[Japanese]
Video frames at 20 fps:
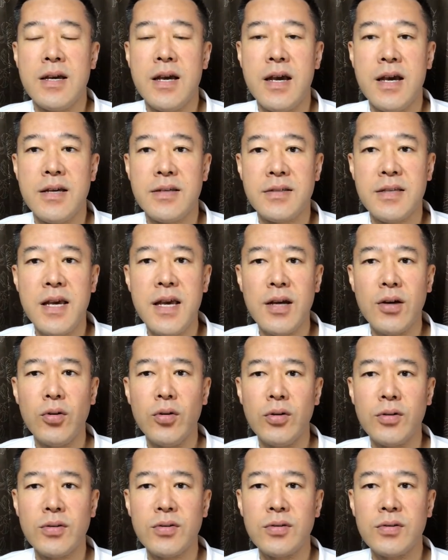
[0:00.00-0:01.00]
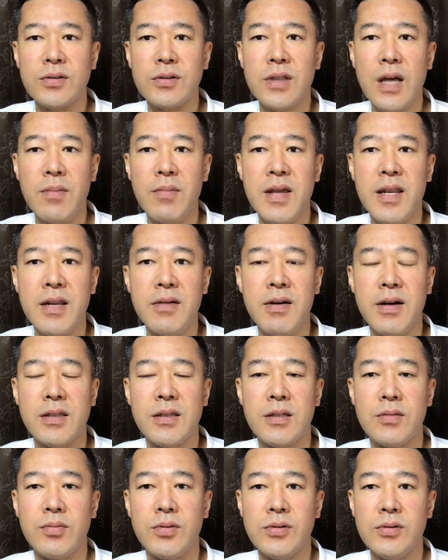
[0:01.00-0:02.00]
えー、成功するためには
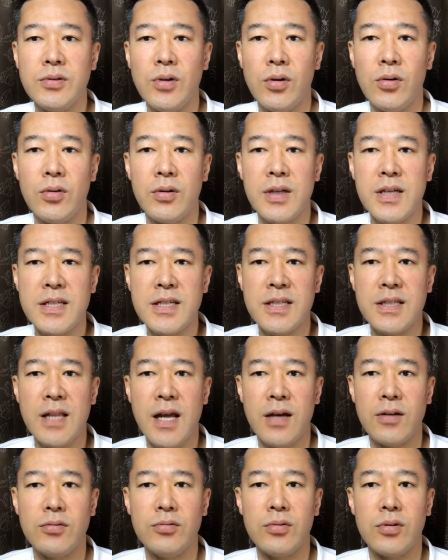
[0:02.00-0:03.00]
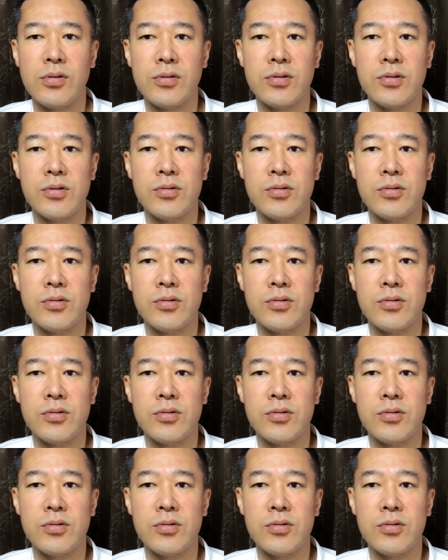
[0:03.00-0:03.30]
自分のオリジナルを